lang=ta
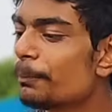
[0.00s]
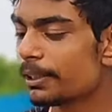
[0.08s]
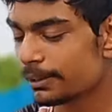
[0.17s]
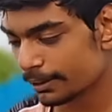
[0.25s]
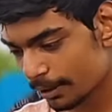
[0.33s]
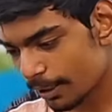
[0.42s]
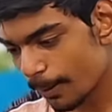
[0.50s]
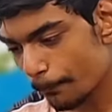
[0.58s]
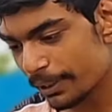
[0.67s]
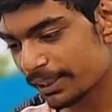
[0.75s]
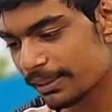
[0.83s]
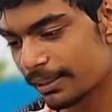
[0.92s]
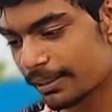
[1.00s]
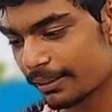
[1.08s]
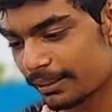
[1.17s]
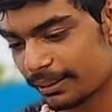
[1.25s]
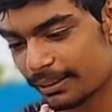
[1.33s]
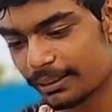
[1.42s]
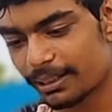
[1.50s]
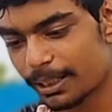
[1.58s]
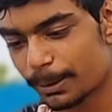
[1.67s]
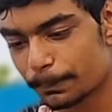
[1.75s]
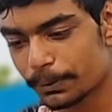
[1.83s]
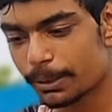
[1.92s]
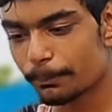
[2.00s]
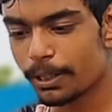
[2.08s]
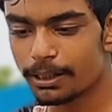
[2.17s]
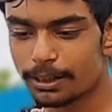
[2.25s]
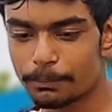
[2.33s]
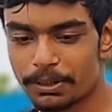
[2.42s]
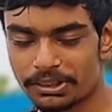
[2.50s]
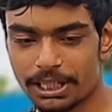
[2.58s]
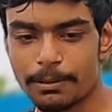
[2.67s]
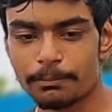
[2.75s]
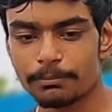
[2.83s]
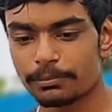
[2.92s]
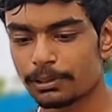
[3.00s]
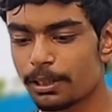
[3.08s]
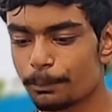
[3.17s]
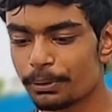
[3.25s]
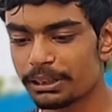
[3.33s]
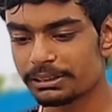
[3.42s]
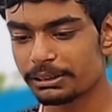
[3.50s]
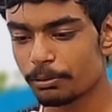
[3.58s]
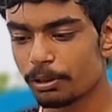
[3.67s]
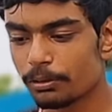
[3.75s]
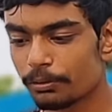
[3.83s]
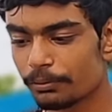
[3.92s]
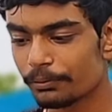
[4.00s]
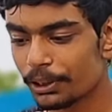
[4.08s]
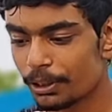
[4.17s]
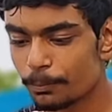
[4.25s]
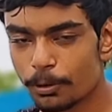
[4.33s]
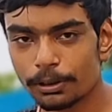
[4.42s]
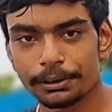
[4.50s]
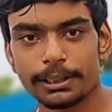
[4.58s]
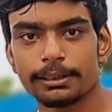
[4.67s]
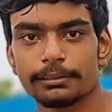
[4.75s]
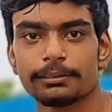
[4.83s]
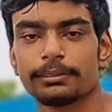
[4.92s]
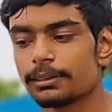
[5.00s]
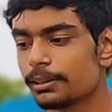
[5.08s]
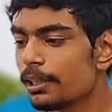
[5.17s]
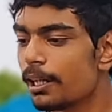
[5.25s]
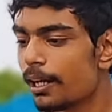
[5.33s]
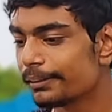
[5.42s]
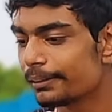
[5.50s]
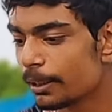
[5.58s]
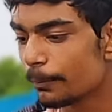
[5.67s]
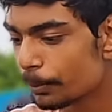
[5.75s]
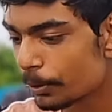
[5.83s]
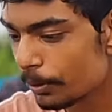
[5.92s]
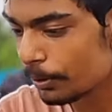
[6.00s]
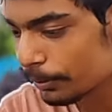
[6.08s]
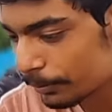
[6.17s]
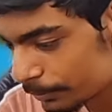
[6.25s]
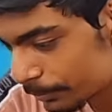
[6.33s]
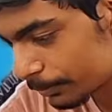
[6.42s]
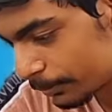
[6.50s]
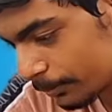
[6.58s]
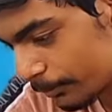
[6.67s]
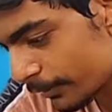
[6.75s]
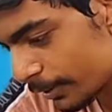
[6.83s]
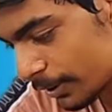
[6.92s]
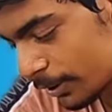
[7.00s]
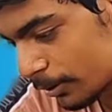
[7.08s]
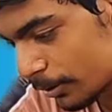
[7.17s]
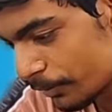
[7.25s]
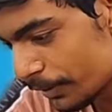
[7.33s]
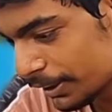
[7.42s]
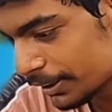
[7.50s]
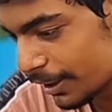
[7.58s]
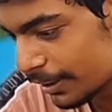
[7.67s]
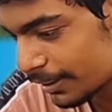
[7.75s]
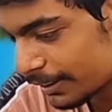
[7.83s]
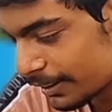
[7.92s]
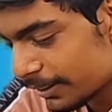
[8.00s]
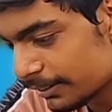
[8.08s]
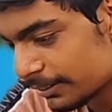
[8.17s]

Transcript: பார்த்தீங்கன்னா பீகாக் இருக்குது நான் இப்போ தான் பார்க்குறேன் ஃபஸ்ட் டைம் இதெல்லாம் பிரித்து ஒரு வீடியோ போடலாம் அதுக்கப்புறம் ஏதோ வெயிட்டாக இருக்குது